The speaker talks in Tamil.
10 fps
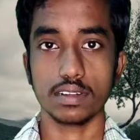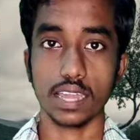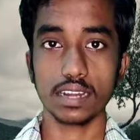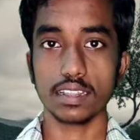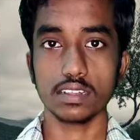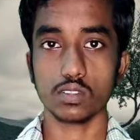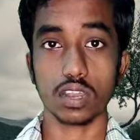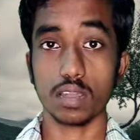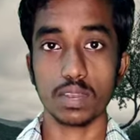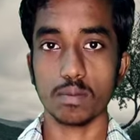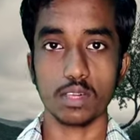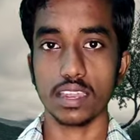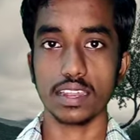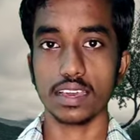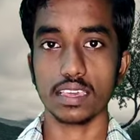டாக்டர்னு சொன்னால் நம்மளுக்கு
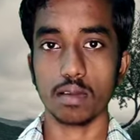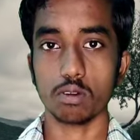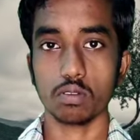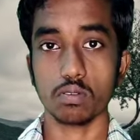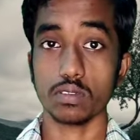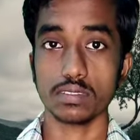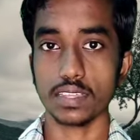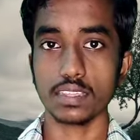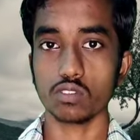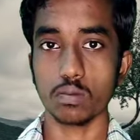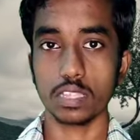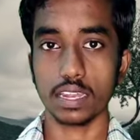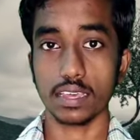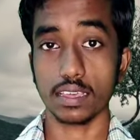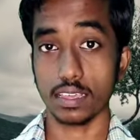முதல்ல என்னங்க ஞாபகம் வரும் ஸ்டெதஸ்கோப்
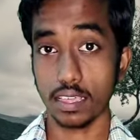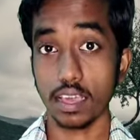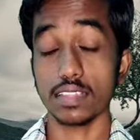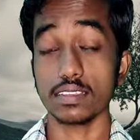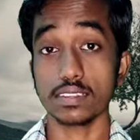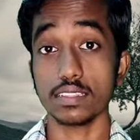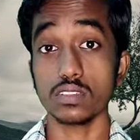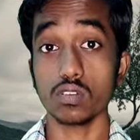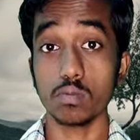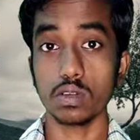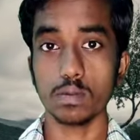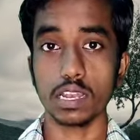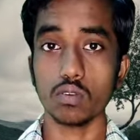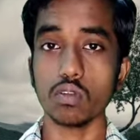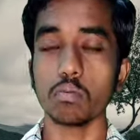தானே அந்த ஸ்டெதஸ்கோப்புக்கு
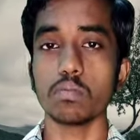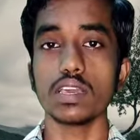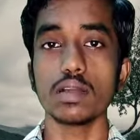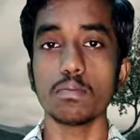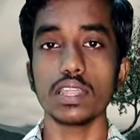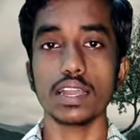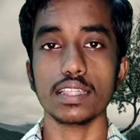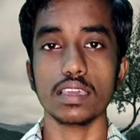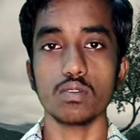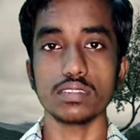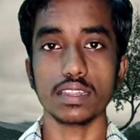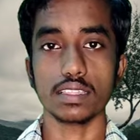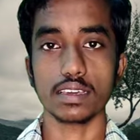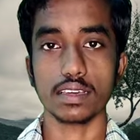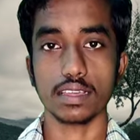பின்னாடி ஒரு மிகப்பெரிய கதையை
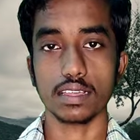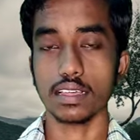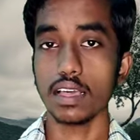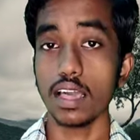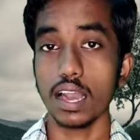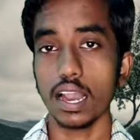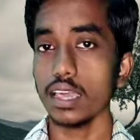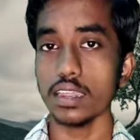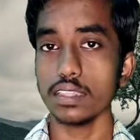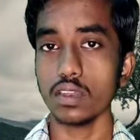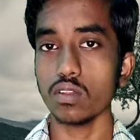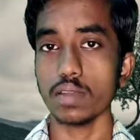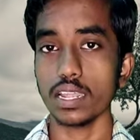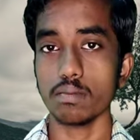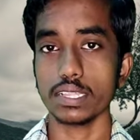ஒழிஞ்சிருக்குதுங்க ஆயிரத்தி
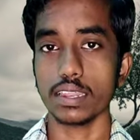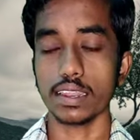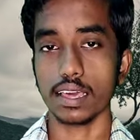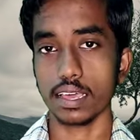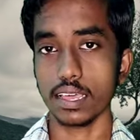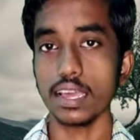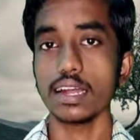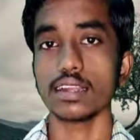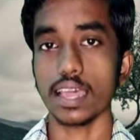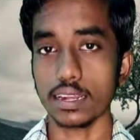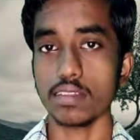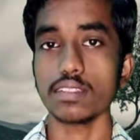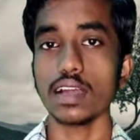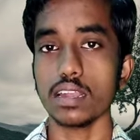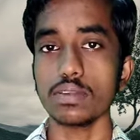எண்ணூறுக்கு மேலாம் பார்த்துட்டிங்கன்னா டாக்டர்
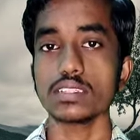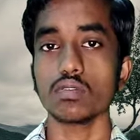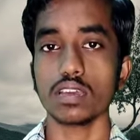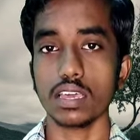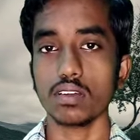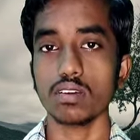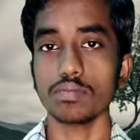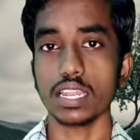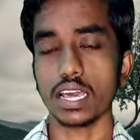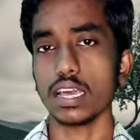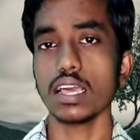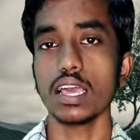வந்து ஹார்ட்பீட் சவுண்டை கேட்கணும் அப்படின்னா